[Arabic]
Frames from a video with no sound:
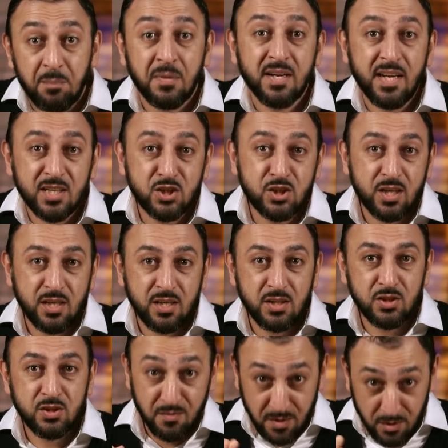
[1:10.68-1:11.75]
اما الحجاج
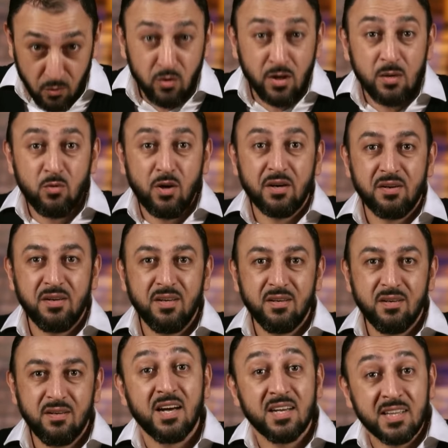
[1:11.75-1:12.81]
يقول المؤرخ
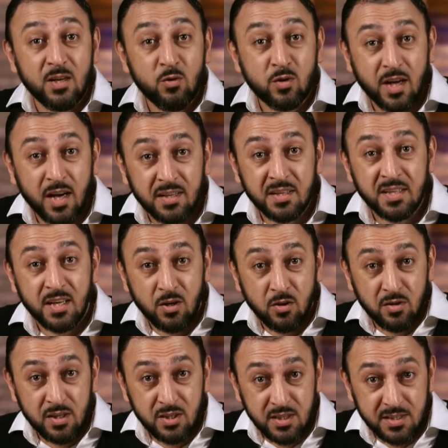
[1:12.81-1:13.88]
انه كان
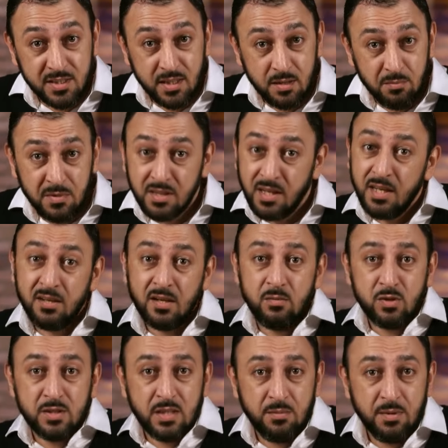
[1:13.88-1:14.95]
ياخذ الجزيه من غير
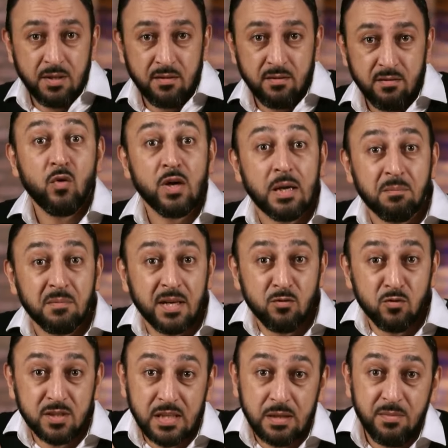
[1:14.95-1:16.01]
المسلمين ولما
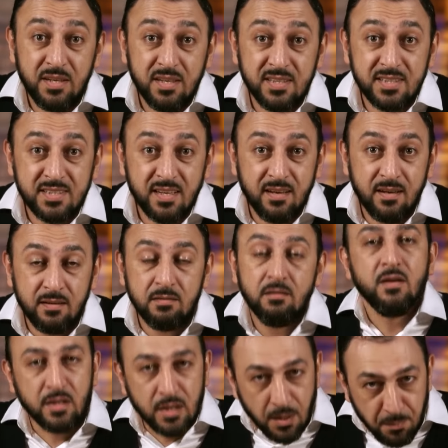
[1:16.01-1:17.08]
يسلم الانسان
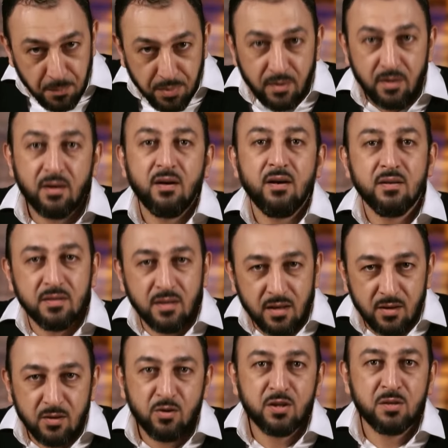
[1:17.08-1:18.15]
يبقى
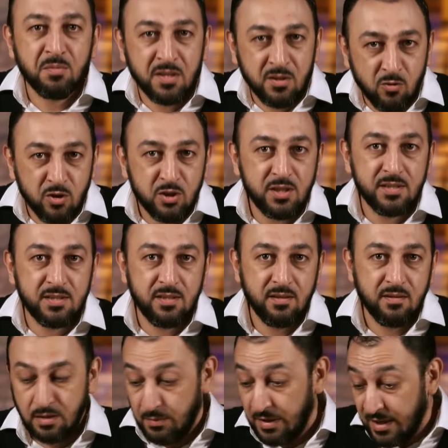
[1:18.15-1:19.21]
ياخذ منه الجزيه
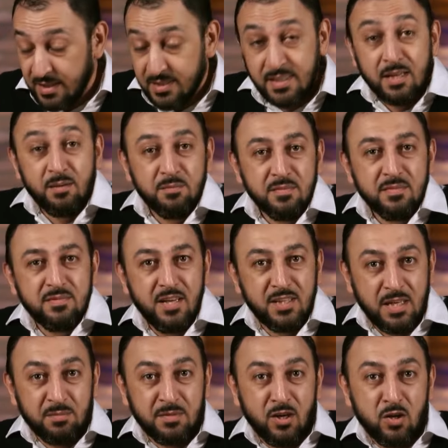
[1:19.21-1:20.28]
طب انا اسلمت ليش
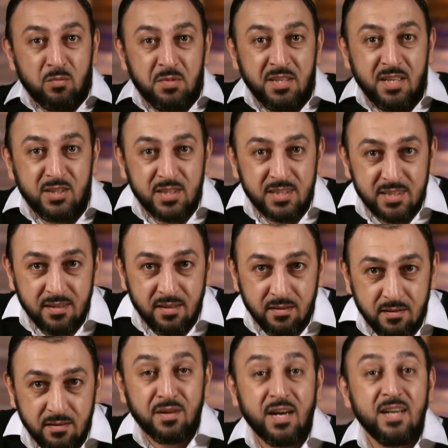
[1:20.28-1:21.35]
عم تاخذ مني الجزيه
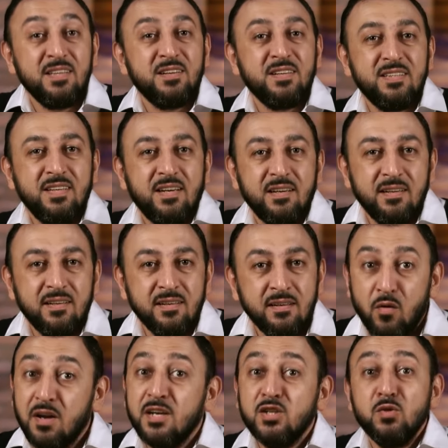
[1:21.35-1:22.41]
كان يرد عليه
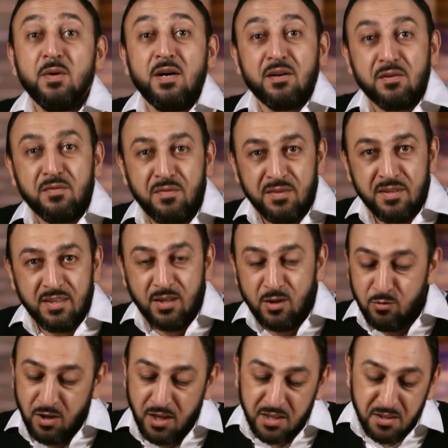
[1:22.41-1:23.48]
انا شو بيعرفني
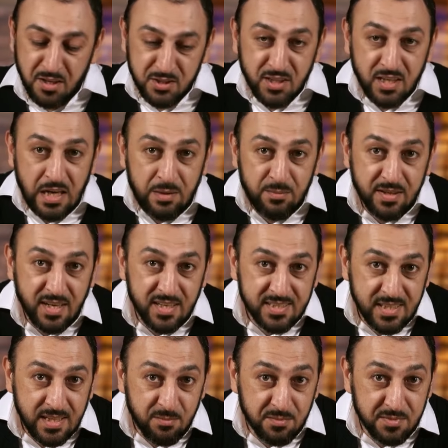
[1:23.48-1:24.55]
انه حضرة جنابك
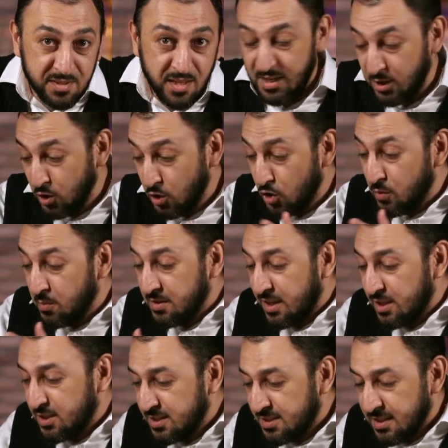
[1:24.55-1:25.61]
اسلمت لتهرب من
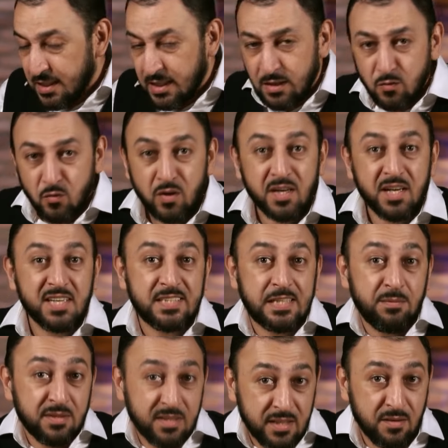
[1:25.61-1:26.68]
الجزية ولا
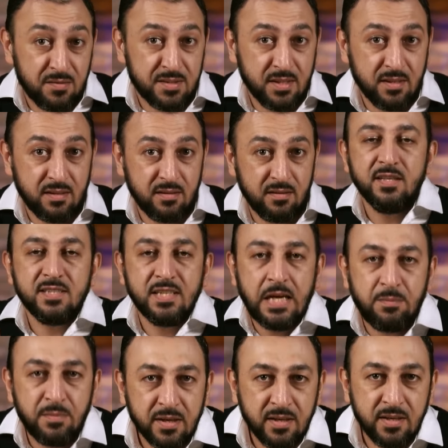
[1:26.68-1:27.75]
اسلمت لنفسك؟
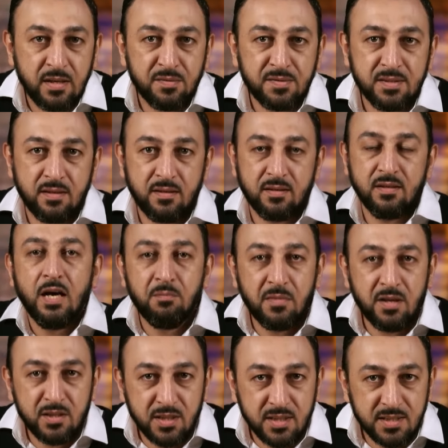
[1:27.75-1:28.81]
اسلامك لنفسك، اما
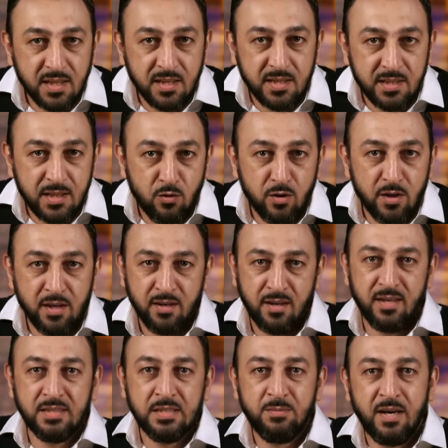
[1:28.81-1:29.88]
الجزية للدولة،
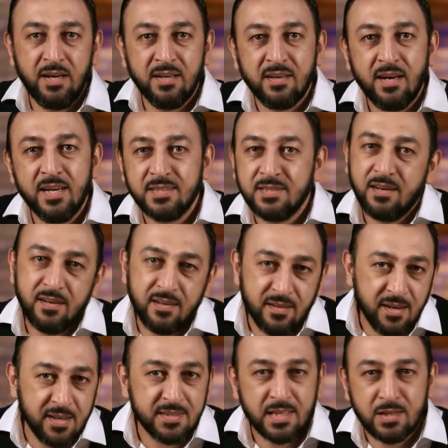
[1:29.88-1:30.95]
اعطي ما لقيصر
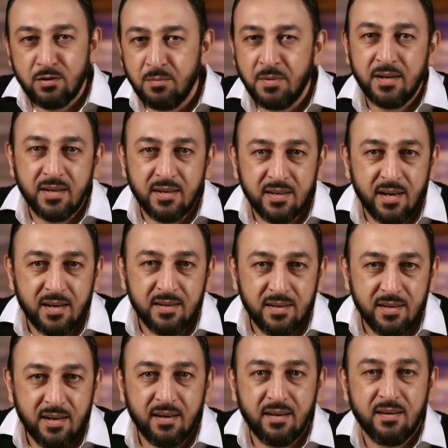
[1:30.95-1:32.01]
لقيصر وما لله
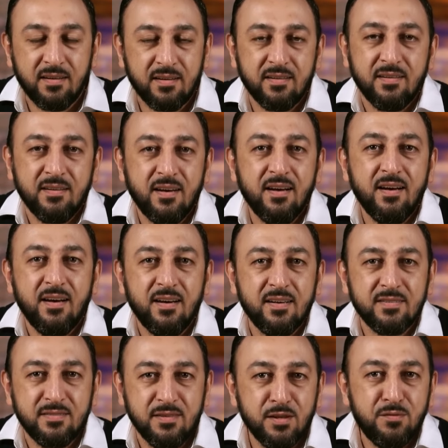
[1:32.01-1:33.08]
لله، هات
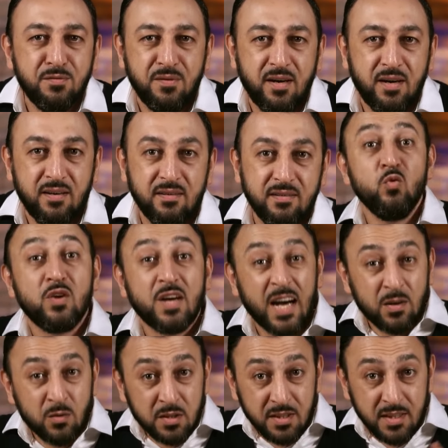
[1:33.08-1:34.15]
ادفع،
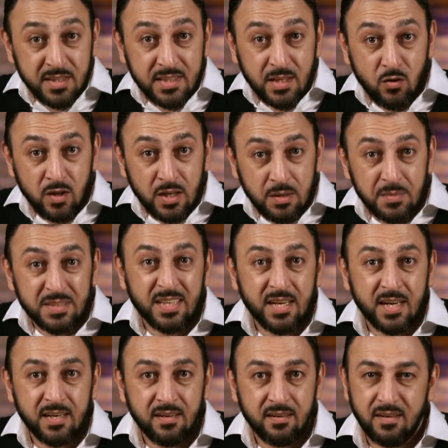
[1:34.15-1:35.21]
وكان وضع الدولة مثل
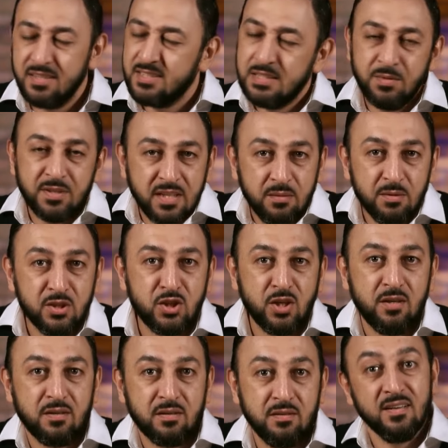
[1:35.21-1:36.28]
هلا، قصدي مثل
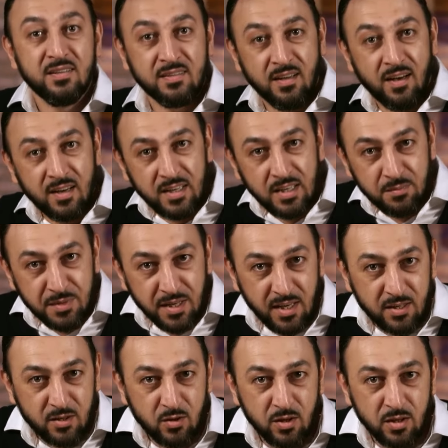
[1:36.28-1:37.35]
المنشار، طالع
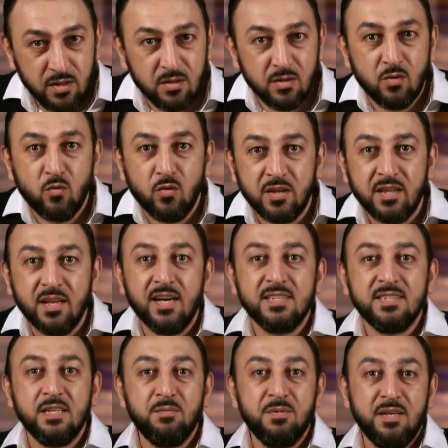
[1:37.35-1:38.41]
بياكل
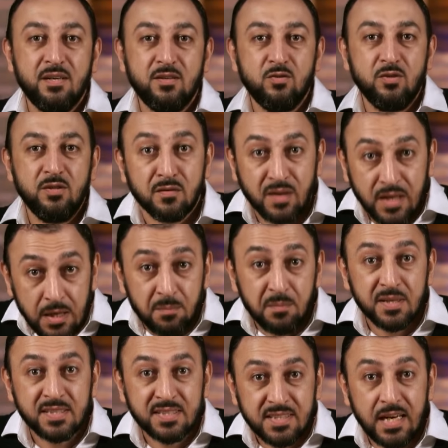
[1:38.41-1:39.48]
والنازل بياكل
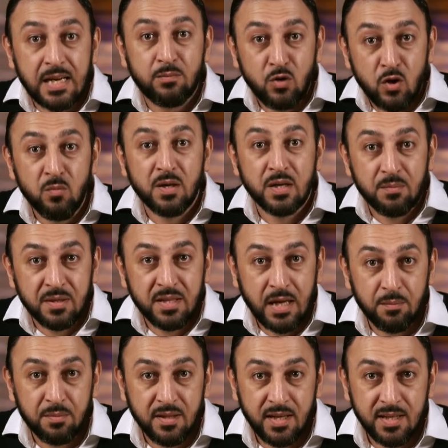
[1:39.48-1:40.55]
فلما استلم عمر بن
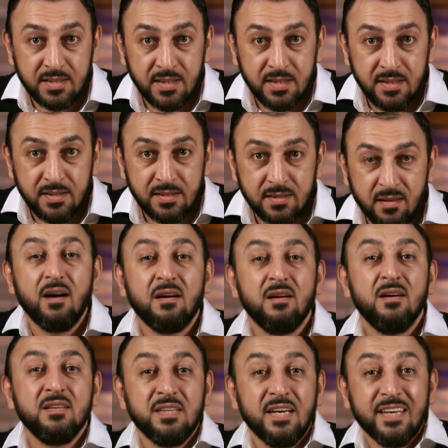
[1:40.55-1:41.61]
عبد العزيز
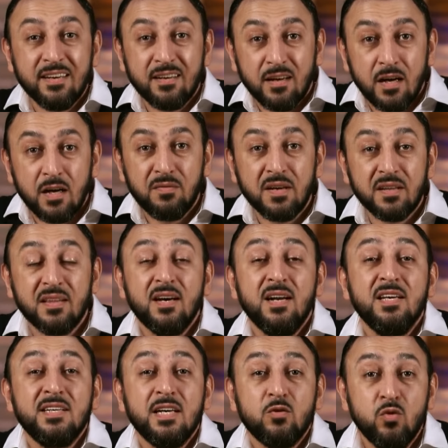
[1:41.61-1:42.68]
أراد إيقاف
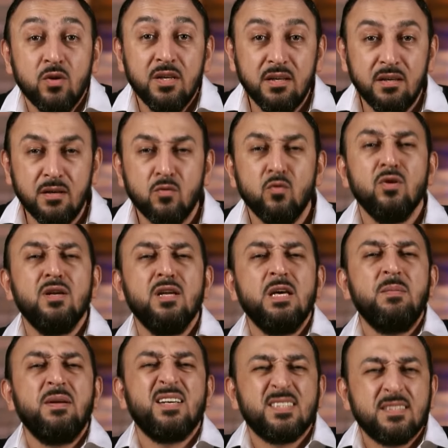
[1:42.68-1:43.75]
ذلك كله كله
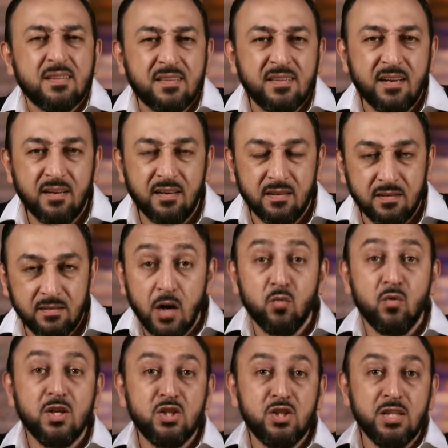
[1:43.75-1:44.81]
بلا استثناء
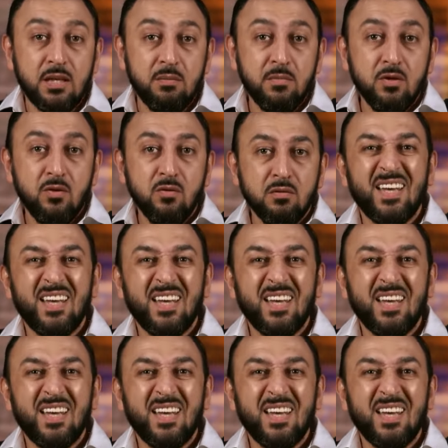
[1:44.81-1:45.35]
أول شيء عمله